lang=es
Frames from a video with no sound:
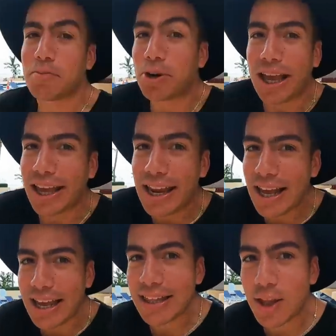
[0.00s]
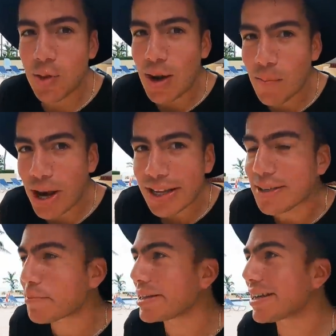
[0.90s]
Porque aquí la gente no
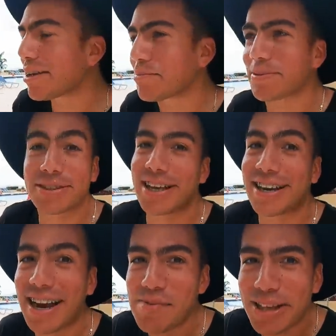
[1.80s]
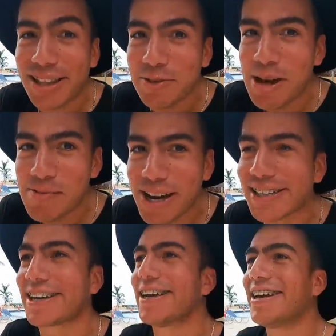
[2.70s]
almuerza, mi champ. O sea, realmente no
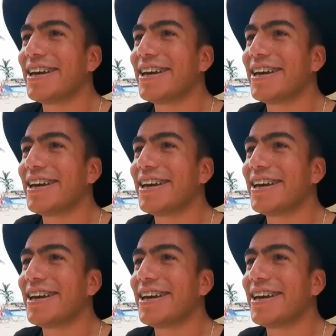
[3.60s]
almuerza.